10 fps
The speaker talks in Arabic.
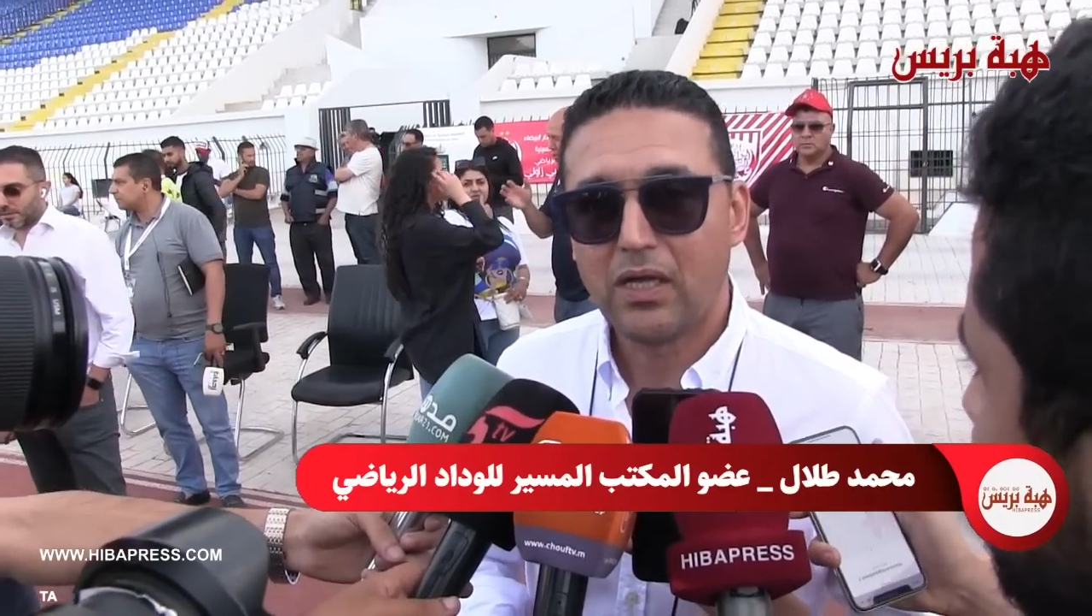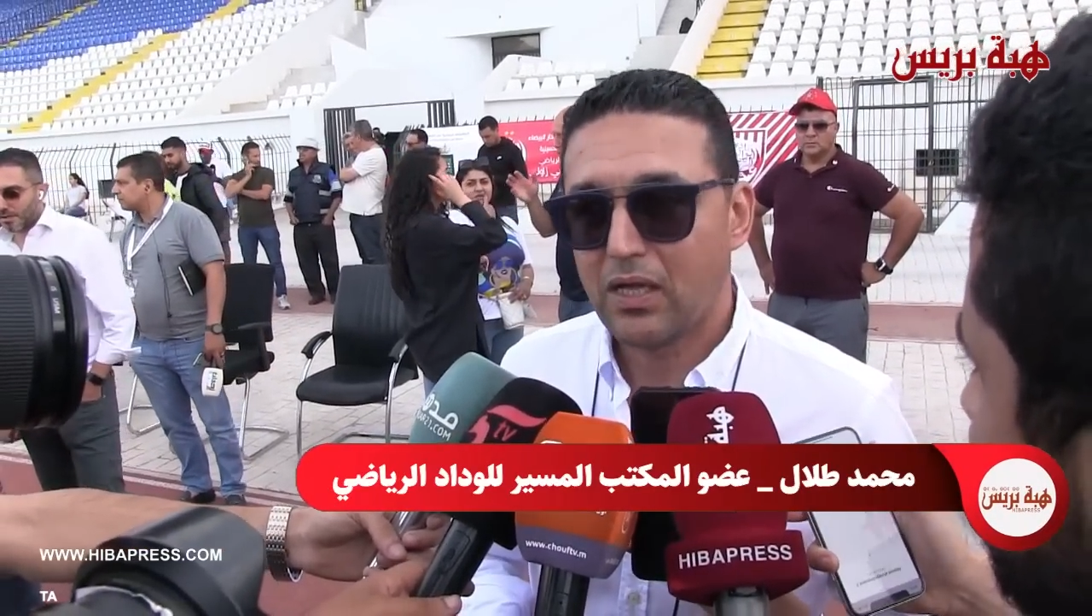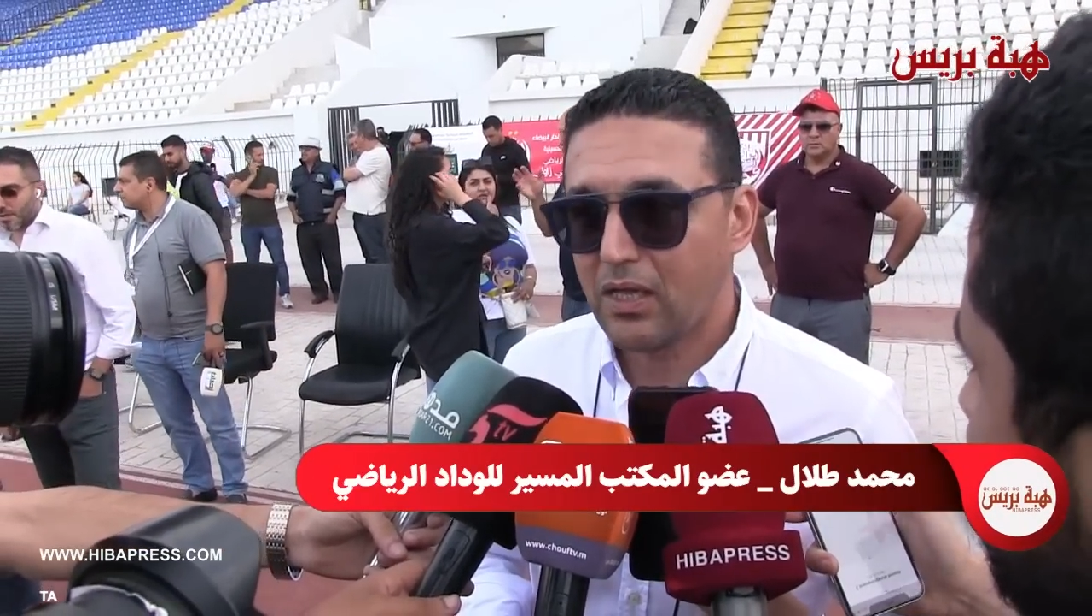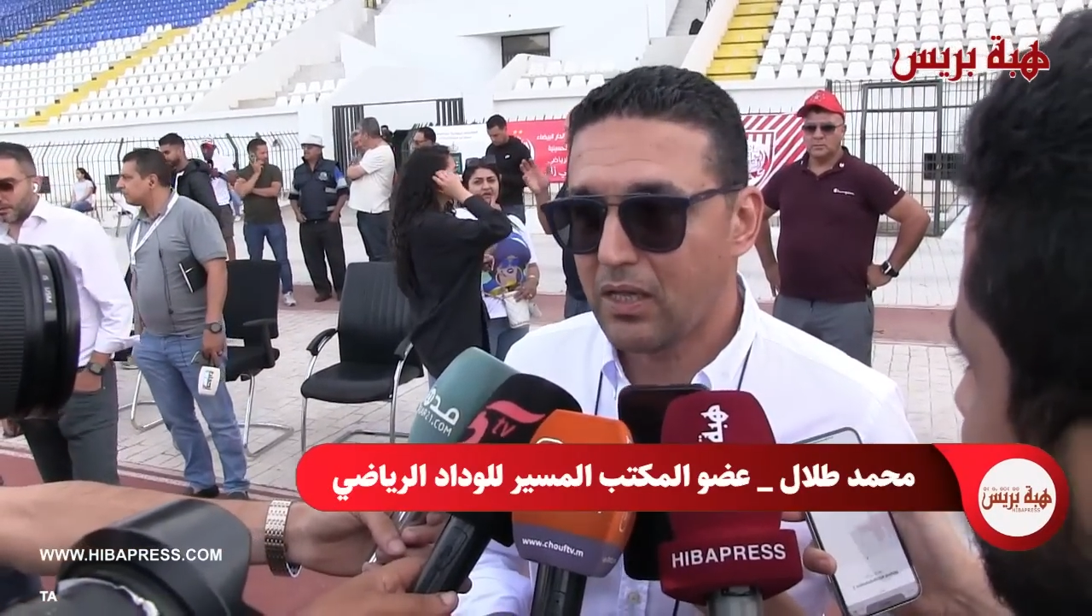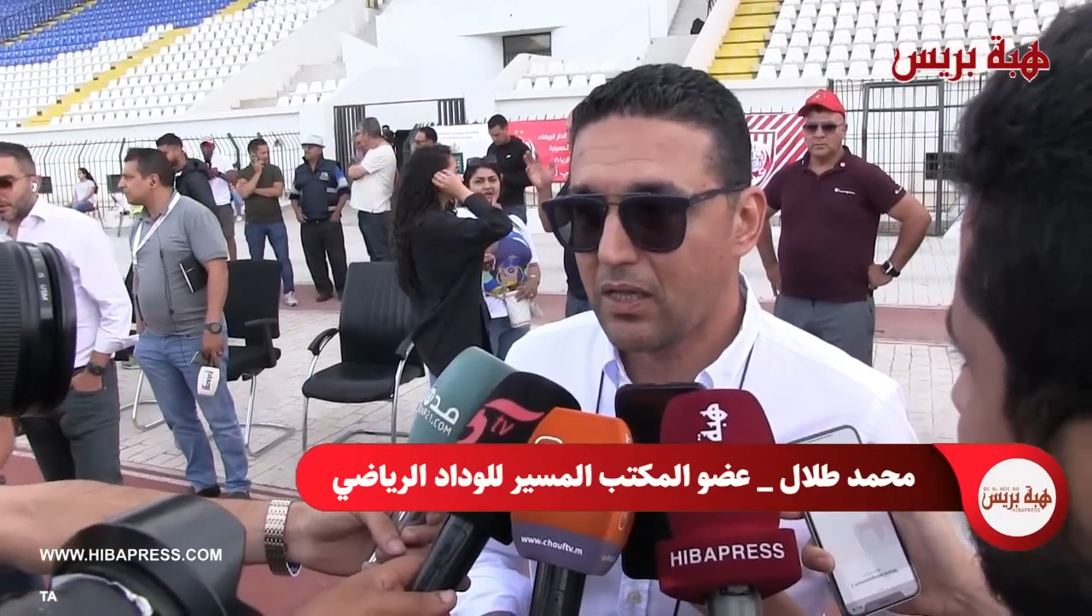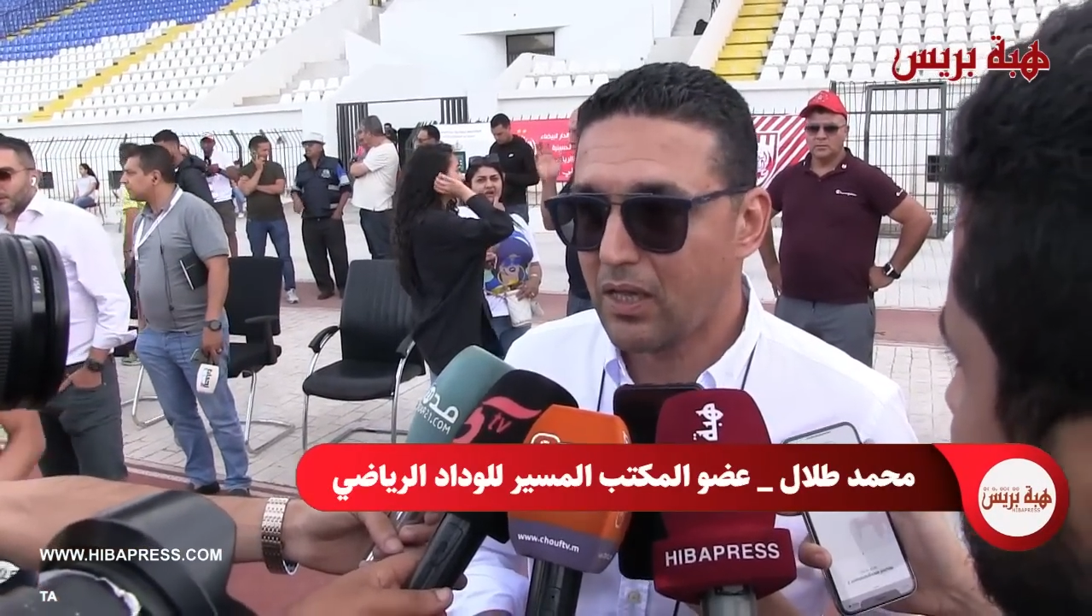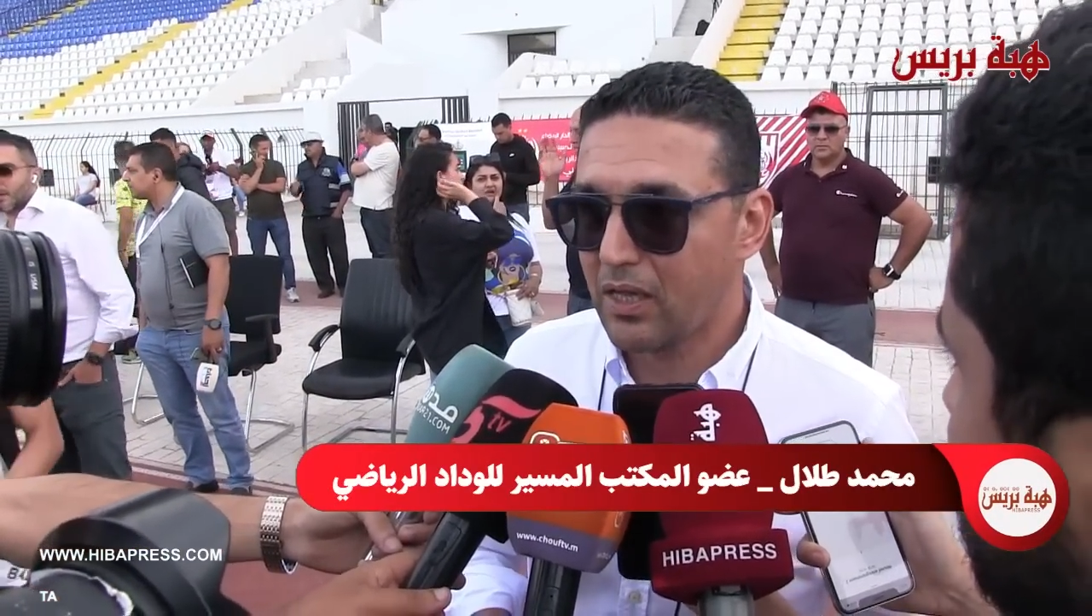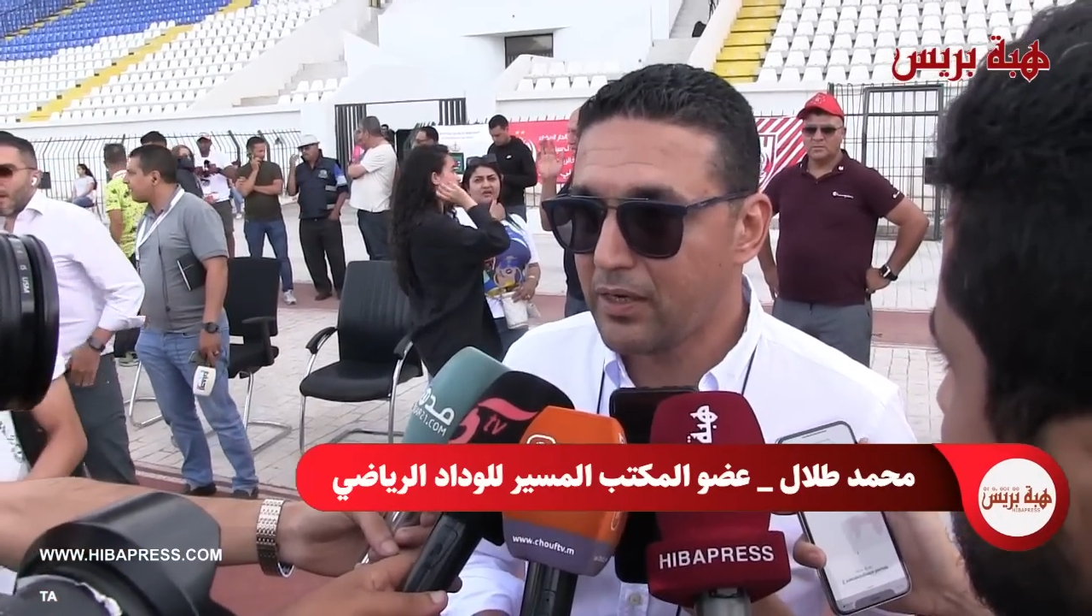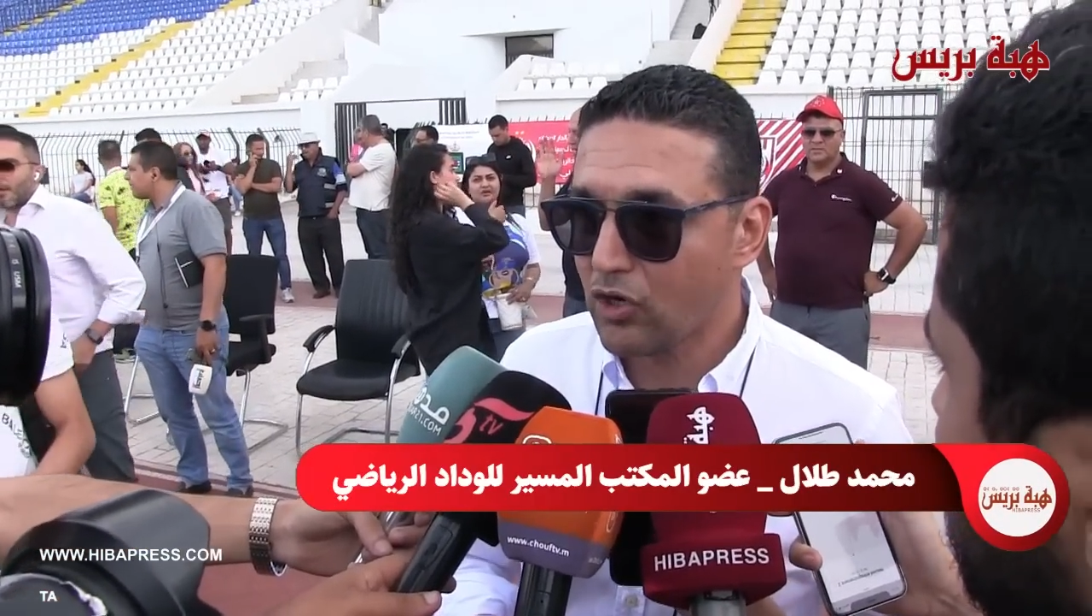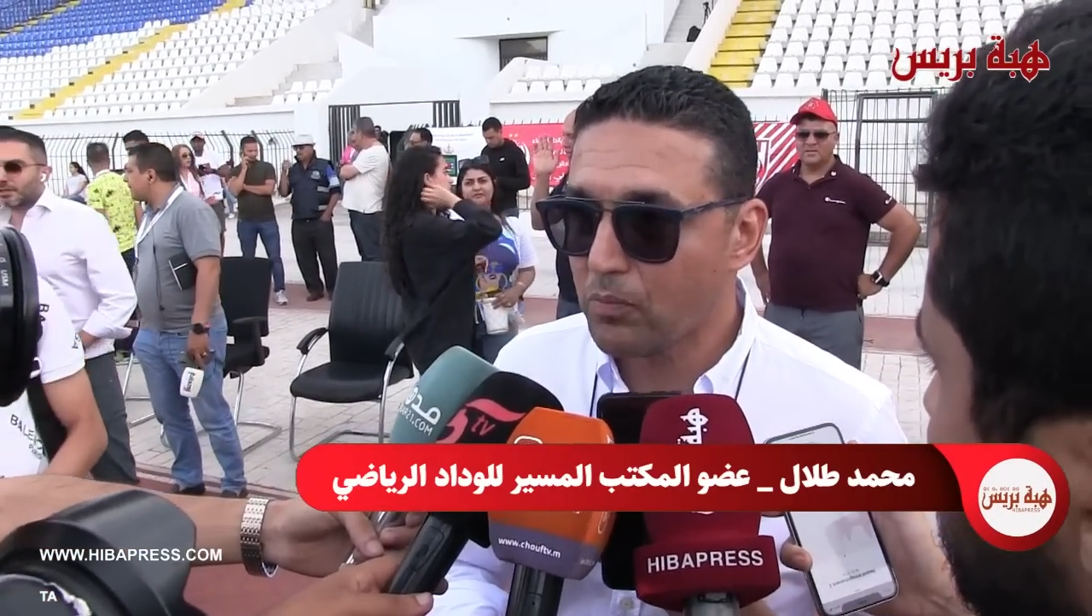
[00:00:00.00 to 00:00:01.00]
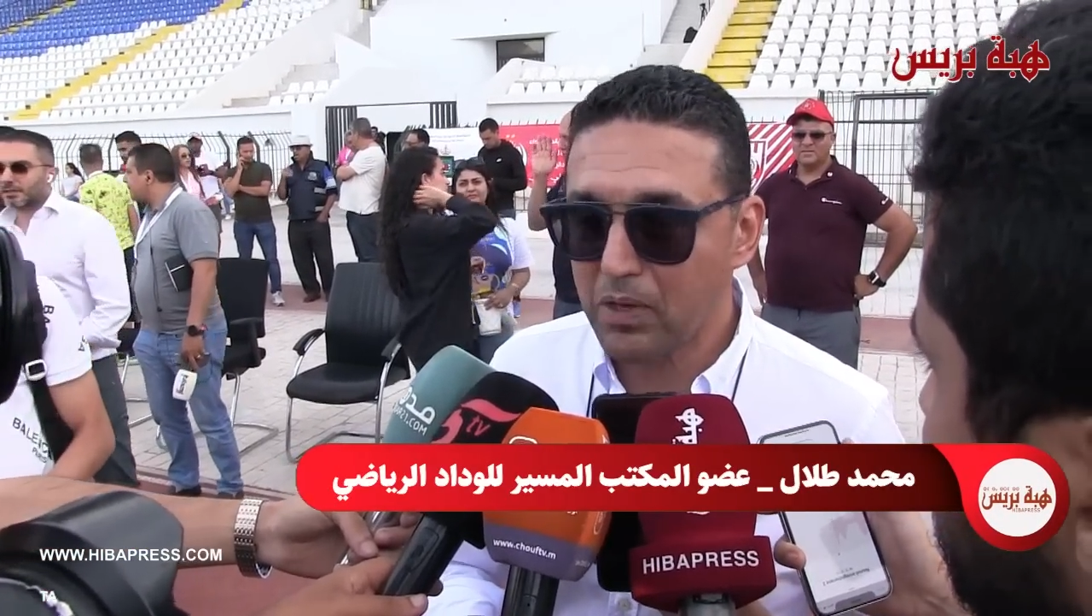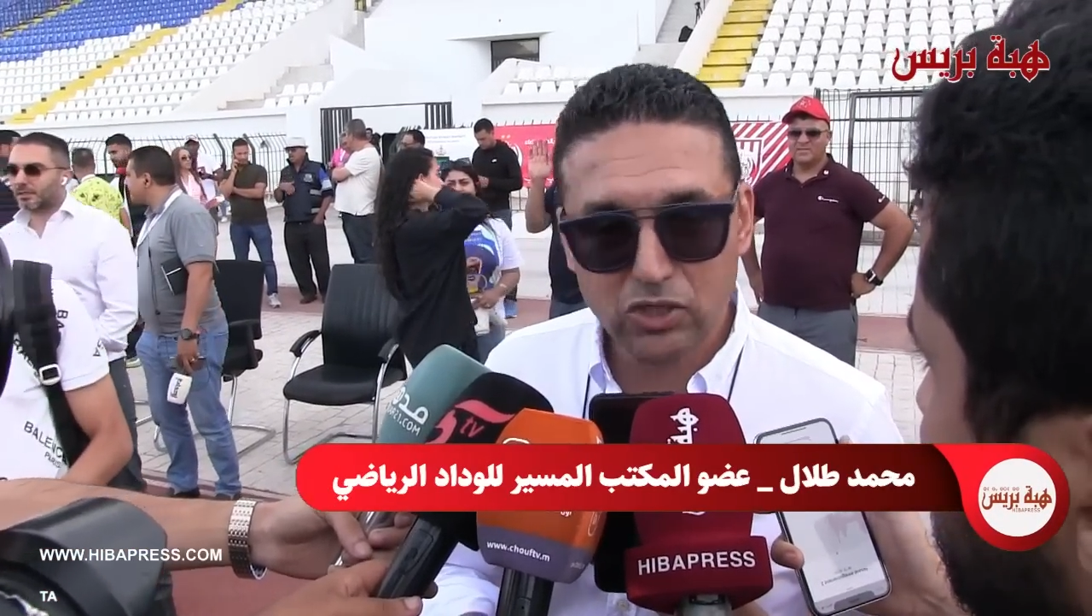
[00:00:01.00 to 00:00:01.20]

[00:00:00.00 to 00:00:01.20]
انكم